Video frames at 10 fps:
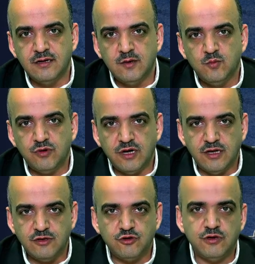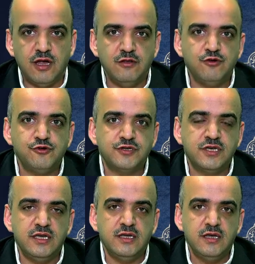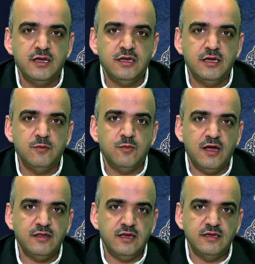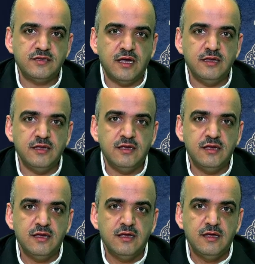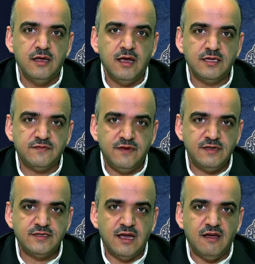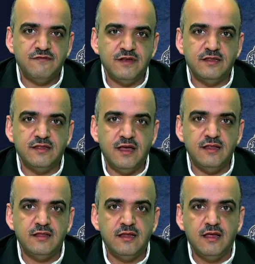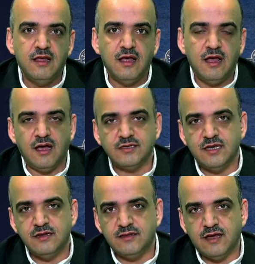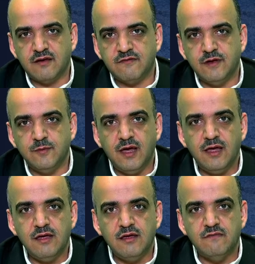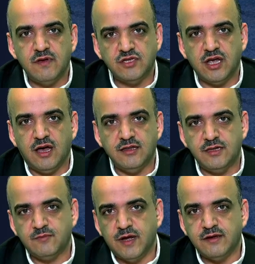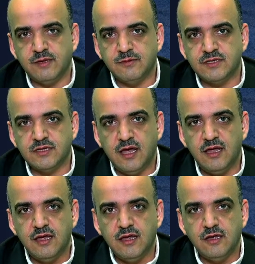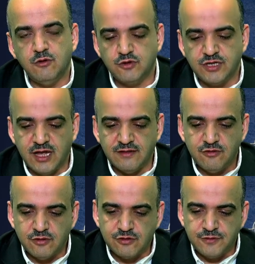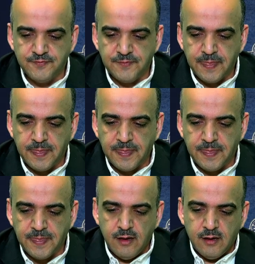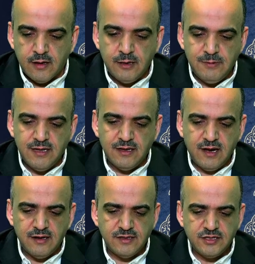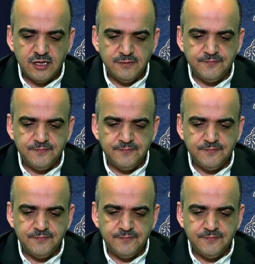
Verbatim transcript: Buradan şunu anlıyoruz ki iman insanı esfel-i safilinden ahsen-i takvime ve şehadet mertebesine yükseltiyor. Kıymetli kardeşlerim